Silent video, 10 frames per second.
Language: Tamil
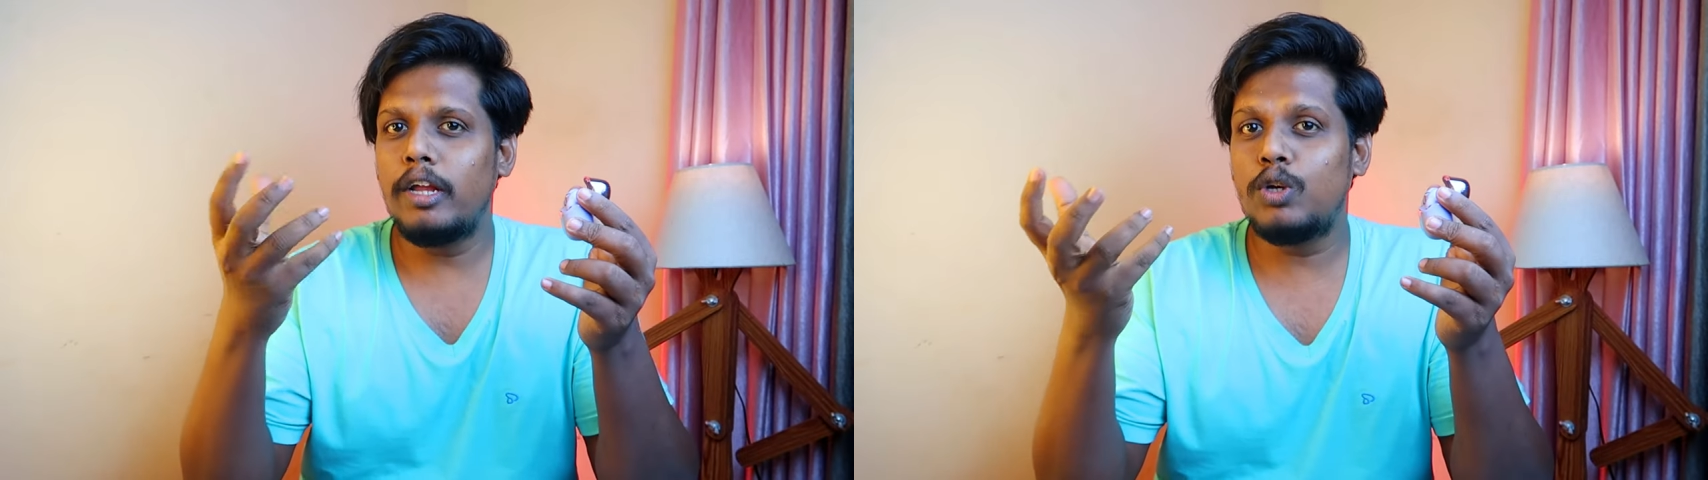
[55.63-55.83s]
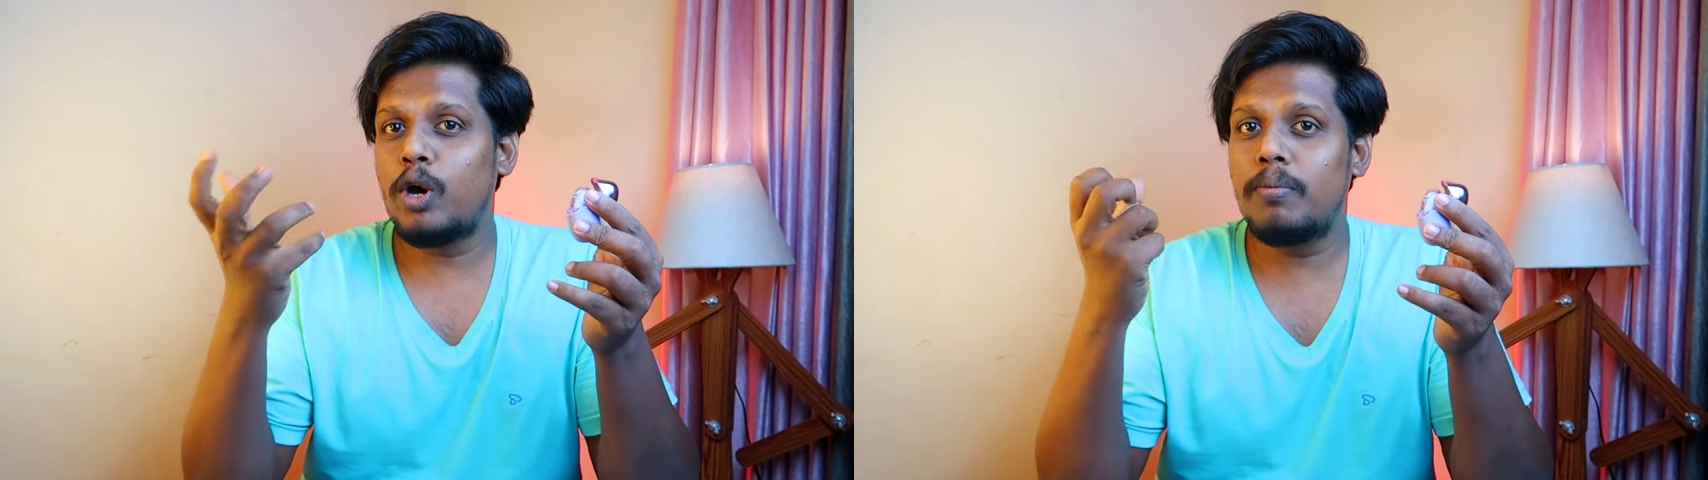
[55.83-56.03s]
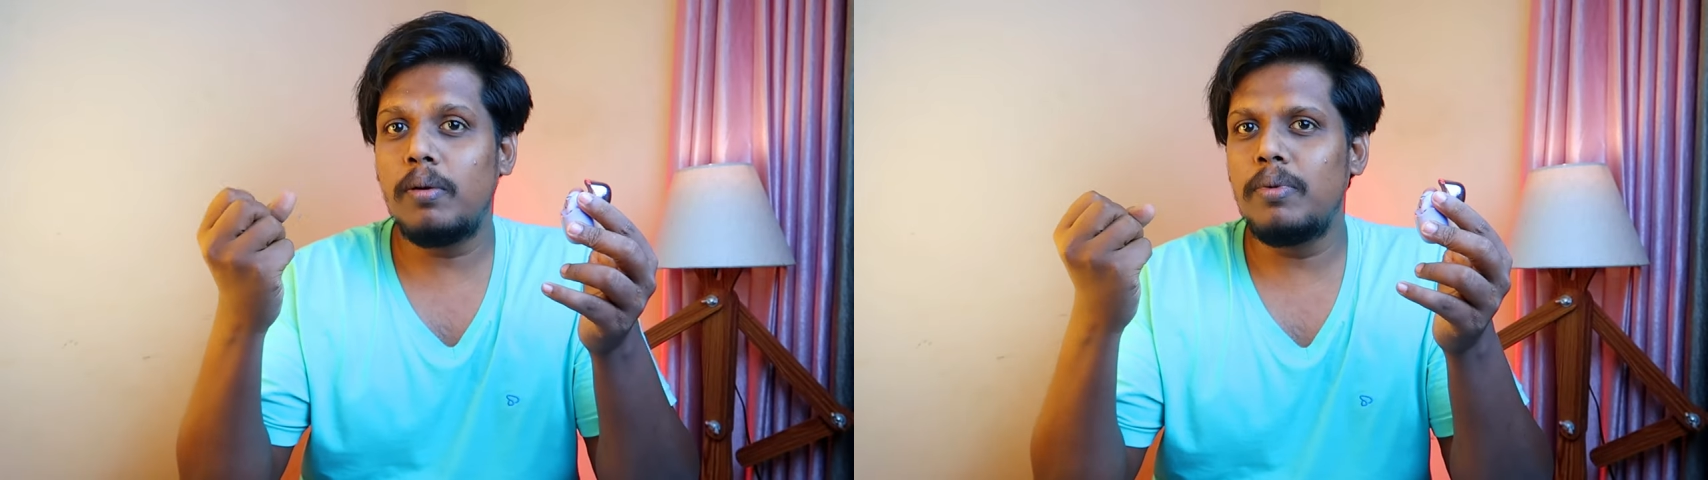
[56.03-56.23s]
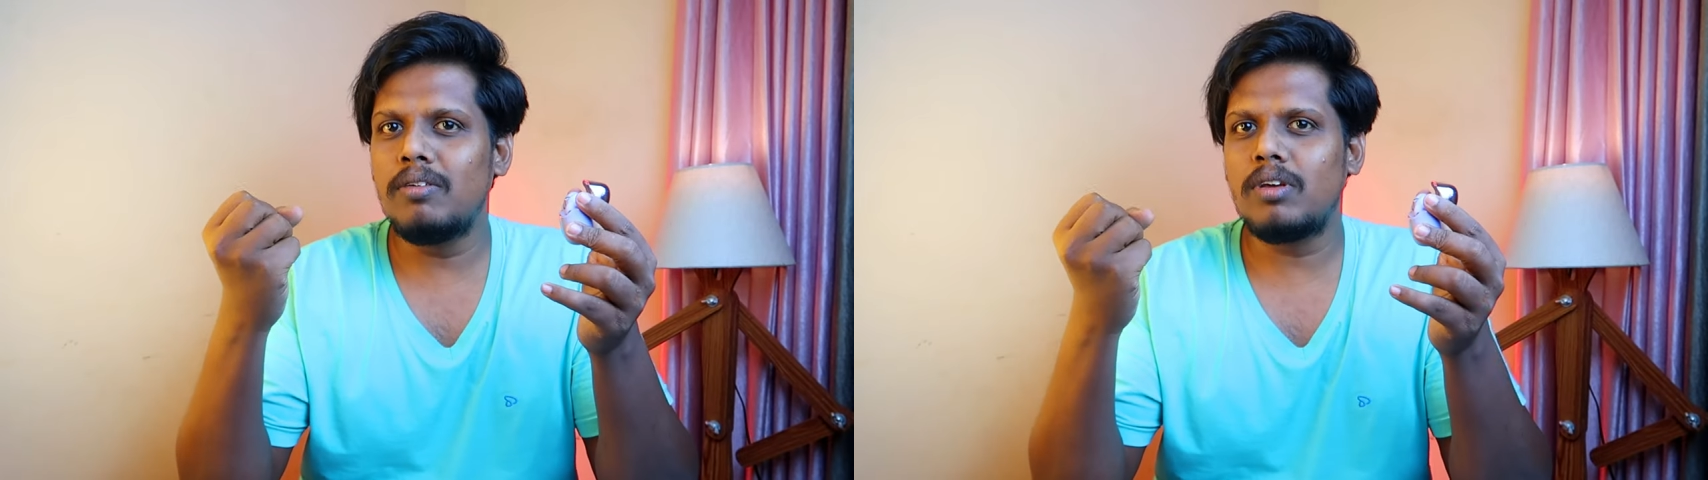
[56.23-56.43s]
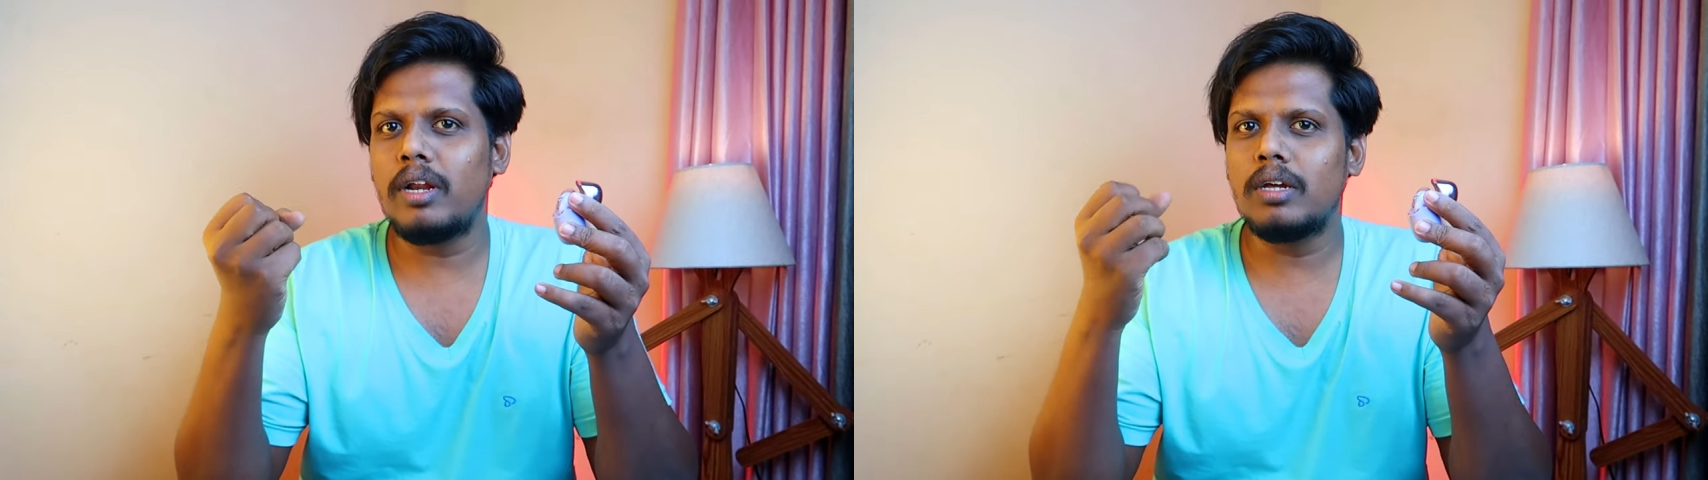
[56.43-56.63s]
என்ஜாயபிள்
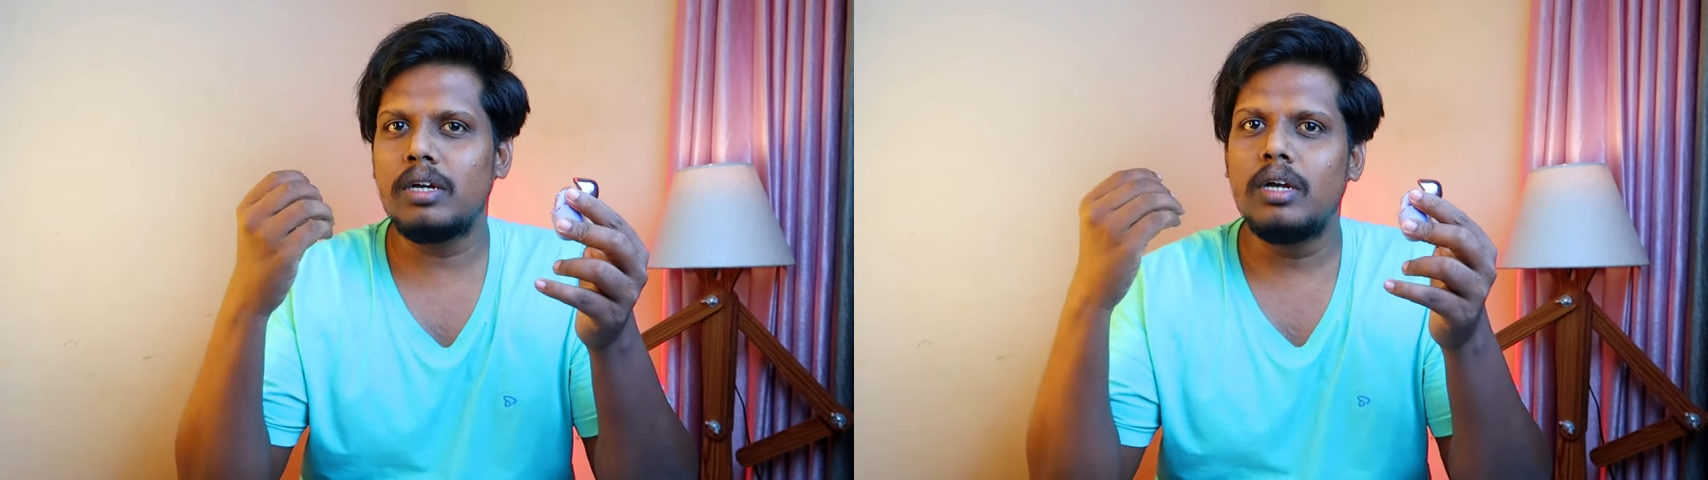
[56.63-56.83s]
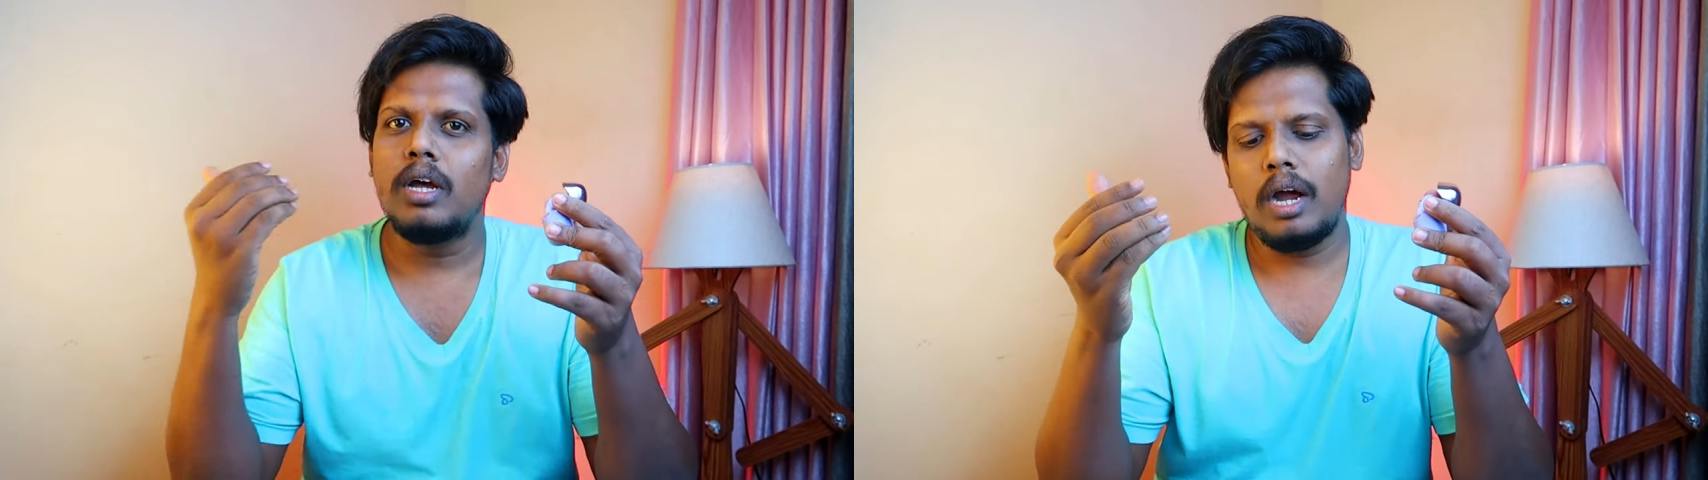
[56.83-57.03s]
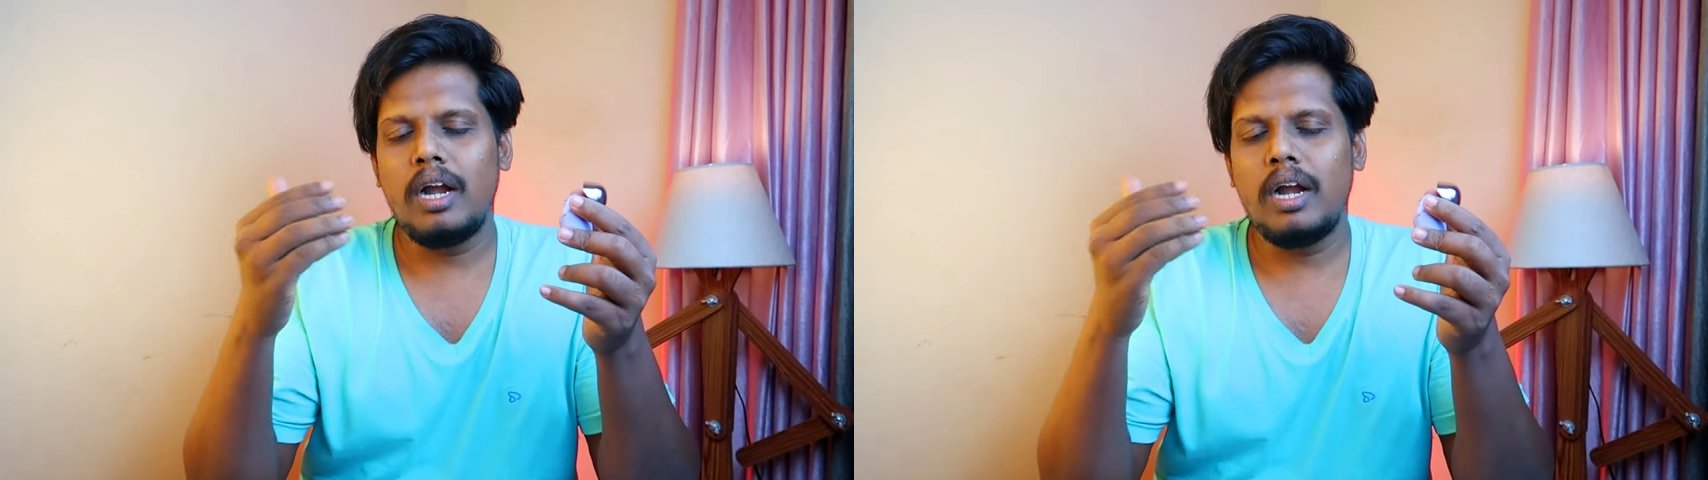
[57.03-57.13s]
பேஸாக இருக்குது